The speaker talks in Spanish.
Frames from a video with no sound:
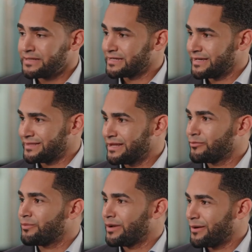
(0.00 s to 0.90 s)
parece que
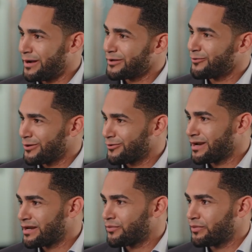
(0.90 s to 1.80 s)
tenemos el plan más innovador
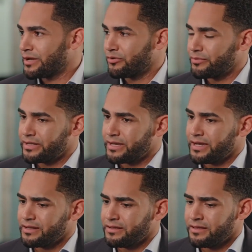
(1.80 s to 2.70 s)
de la República
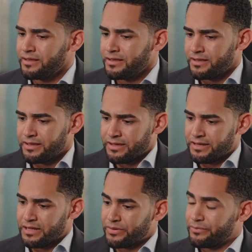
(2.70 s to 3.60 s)
Dominicana
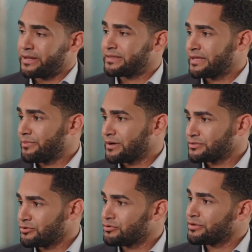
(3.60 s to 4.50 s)
en la primera etapa,
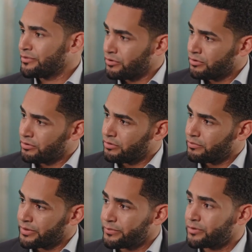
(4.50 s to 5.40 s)
que son
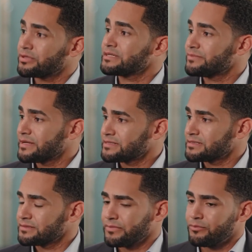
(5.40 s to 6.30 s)
los, primeros tres
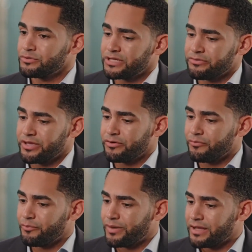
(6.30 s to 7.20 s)
meses, vamos a desarrollar
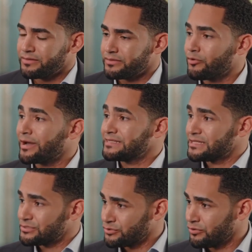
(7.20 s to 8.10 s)
un plan de
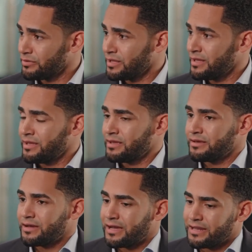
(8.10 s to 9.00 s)
organización,
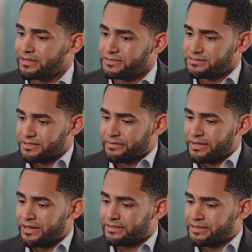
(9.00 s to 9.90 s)

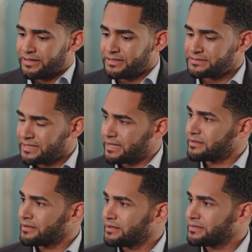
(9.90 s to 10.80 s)

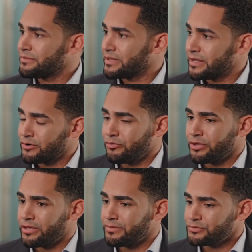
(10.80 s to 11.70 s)
calendarizar el tema de la
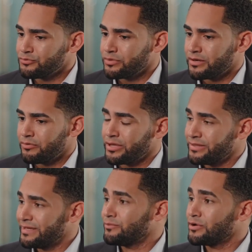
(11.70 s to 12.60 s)
recogida de basura. Hoy
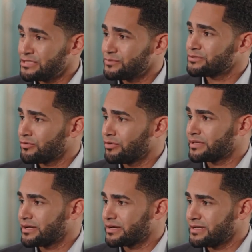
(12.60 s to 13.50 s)
en día el municipio se
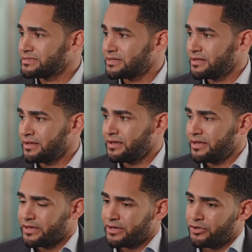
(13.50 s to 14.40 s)
encuentra en crisis,
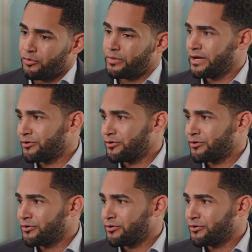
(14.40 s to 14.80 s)
que nos